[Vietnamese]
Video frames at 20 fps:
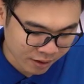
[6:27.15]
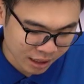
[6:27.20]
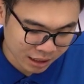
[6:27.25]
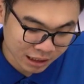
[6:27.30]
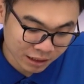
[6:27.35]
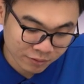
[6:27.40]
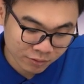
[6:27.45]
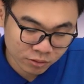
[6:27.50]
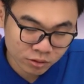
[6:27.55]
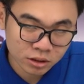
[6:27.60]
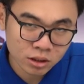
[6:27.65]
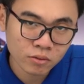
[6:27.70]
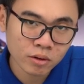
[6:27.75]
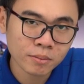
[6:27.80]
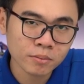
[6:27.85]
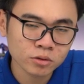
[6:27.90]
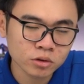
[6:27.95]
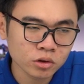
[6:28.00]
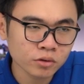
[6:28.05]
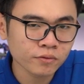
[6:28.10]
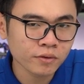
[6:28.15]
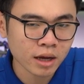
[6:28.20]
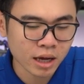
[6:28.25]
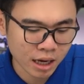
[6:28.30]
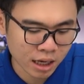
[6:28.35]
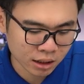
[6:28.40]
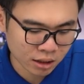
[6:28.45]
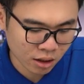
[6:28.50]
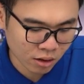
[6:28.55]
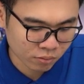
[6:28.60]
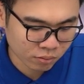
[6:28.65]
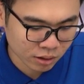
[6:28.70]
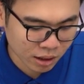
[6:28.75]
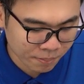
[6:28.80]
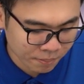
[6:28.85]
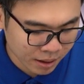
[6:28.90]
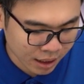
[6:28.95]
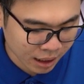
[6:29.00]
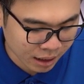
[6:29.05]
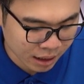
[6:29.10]
Và nhìn sơ qua một chút về hệ thống
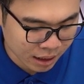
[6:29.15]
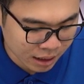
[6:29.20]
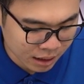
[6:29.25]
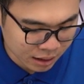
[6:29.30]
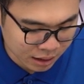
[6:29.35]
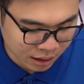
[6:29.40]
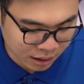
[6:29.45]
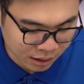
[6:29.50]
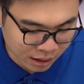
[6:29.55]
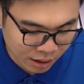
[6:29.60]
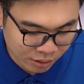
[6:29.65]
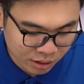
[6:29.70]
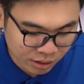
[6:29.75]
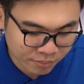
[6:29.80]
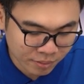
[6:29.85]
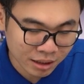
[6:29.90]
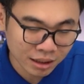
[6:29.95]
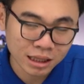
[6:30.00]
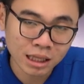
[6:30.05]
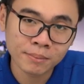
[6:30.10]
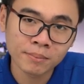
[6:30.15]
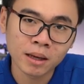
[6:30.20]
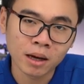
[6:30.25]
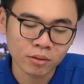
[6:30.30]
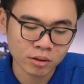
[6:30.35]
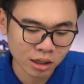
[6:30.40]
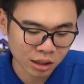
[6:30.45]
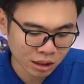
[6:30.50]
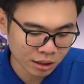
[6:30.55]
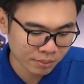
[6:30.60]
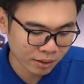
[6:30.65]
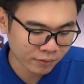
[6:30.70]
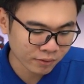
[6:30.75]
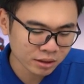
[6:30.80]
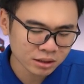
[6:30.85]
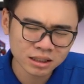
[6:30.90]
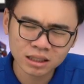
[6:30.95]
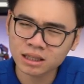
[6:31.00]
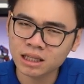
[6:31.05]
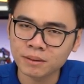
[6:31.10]
cấp điện thì theo như mình tìm hiểu được thì mình
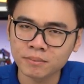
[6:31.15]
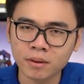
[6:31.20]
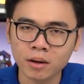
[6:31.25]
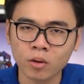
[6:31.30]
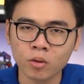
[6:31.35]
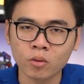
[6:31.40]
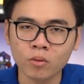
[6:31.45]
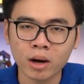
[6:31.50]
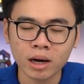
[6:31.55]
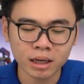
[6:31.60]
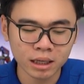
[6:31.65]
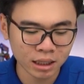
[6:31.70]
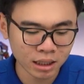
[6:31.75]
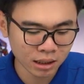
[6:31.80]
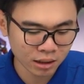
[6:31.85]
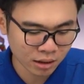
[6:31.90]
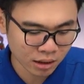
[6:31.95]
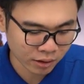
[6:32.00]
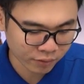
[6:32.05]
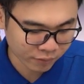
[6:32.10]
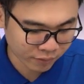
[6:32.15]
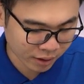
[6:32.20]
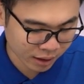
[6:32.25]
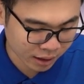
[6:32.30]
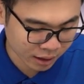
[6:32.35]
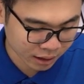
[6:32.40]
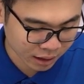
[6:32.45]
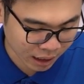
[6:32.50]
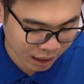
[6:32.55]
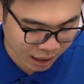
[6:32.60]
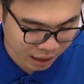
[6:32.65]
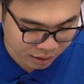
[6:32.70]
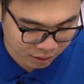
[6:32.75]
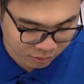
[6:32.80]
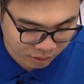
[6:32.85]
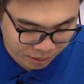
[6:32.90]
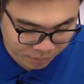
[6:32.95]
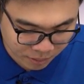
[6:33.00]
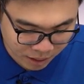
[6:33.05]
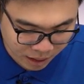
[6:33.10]
vẫn chưa tìm hiểu quá kỹ được về cái hệ thống cấp